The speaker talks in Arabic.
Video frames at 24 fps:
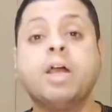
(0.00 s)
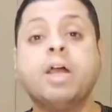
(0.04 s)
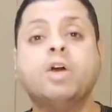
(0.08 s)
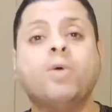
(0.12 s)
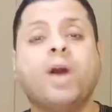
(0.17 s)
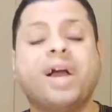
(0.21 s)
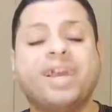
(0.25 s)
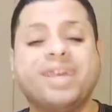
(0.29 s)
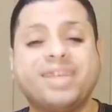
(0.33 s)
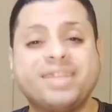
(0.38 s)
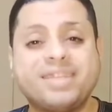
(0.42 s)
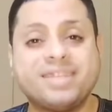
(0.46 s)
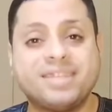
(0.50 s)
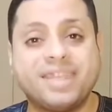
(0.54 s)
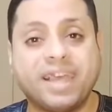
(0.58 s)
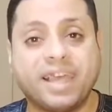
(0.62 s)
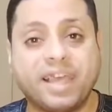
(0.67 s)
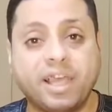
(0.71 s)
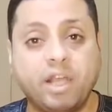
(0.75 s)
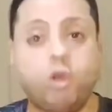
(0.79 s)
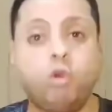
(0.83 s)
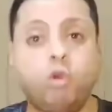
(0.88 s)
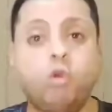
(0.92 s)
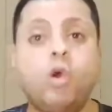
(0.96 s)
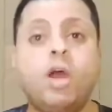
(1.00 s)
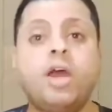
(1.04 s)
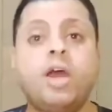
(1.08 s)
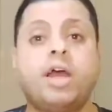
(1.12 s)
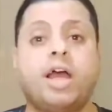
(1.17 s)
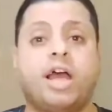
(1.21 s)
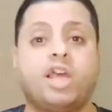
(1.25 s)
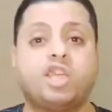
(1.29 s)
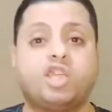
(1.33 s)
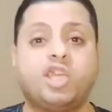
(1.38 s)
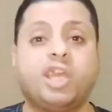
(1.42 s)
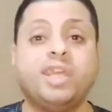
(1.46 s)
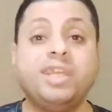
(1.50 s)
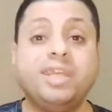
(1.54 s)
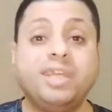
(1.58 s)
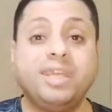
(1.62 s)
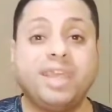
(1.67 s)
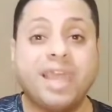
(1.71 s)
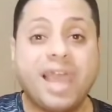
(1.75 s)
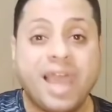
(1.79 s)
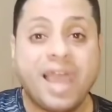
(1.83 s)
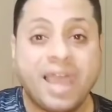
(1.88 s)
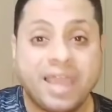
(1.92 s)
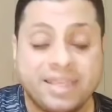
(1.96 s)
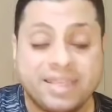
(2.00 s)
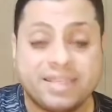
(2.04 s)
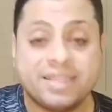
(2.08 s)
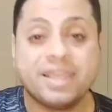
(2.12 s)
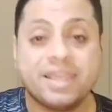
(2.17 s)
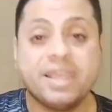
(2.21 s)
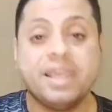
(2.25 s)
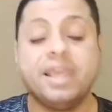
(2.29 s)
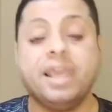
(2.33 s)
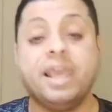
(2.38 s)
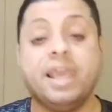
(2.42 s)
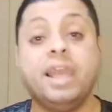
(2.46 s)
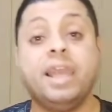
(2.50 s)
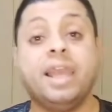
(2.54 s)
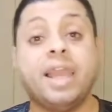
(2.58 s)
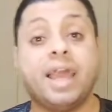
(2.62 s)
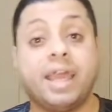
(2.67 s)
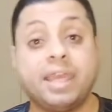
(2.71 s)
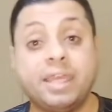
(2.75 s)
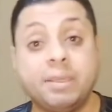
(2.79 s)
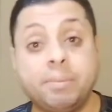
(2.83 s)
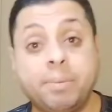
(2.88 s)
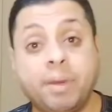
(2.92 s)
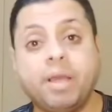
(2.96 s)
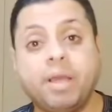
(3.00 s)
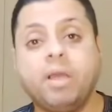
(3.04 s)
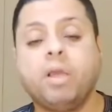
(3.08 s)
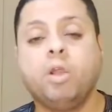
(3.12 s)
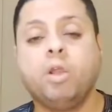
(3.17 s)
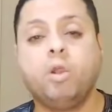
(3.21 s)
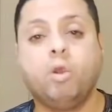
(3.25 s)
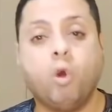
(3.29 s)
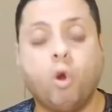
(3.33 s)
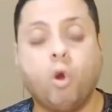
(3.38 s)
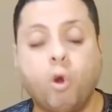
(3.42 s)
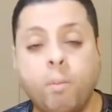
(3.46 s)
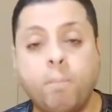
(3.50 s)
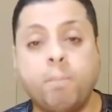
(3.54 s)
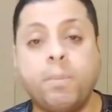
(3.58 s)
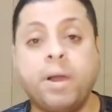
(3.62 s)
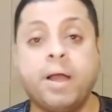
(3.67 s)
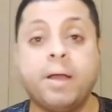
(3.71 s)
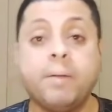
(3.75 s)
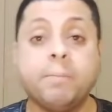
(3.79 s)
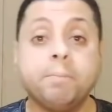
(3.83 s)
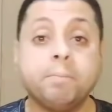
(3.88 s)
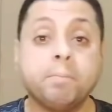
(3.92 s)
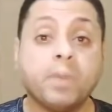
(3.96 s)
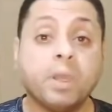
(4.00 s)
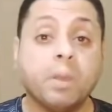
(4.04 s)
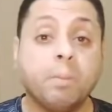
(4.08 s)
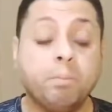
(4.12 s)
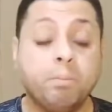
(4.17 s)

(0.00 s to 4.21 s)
وهيستغله عشان يجهز اللعيبه اللي هم